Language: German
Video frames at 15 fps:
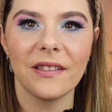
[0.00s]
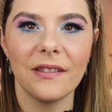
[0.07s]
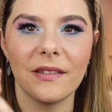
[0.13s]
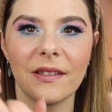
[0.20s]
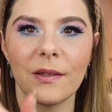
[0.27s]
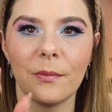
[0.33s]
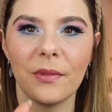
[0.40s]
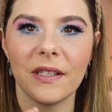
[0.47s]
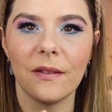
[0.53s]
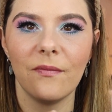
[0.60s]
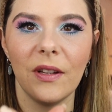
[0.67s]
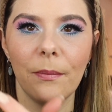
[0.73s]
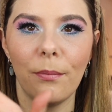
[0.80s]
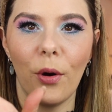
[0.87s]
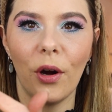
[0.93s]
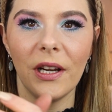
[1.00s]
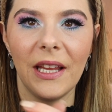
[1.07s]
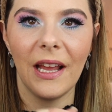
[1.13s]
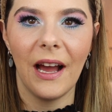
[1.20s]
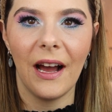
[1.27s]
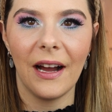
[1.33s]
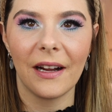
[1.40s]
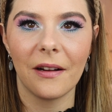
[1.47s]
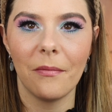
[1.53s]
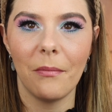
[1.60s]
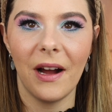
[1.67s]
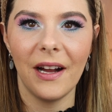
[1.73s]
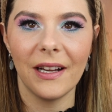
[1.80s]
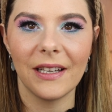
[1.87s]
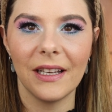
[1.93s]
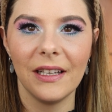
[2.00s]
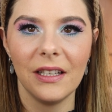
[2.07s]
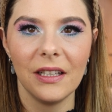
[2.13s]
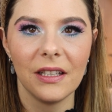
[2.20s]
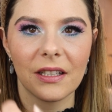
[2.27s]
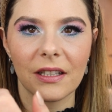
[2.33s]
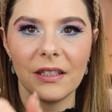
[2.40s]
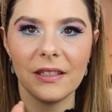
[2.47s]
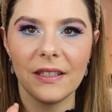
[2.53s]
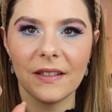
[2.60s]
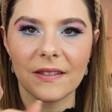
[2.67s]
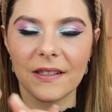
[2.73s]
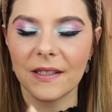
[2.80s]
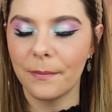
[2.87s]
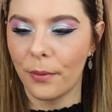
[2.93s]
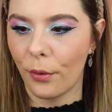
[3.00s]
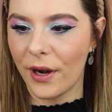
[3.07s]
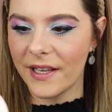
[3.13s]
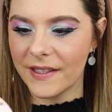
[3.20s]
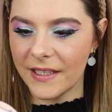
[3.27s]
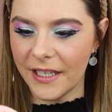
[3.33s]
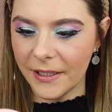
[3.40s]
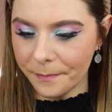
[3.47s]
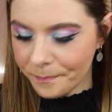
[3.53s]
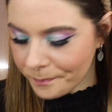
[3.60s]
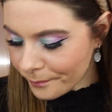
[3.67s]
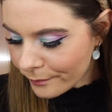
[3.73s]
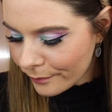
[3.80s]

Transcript: Es ist so ein bisschen wie Ponyhaar gemacht innen drin, dieses Pressing.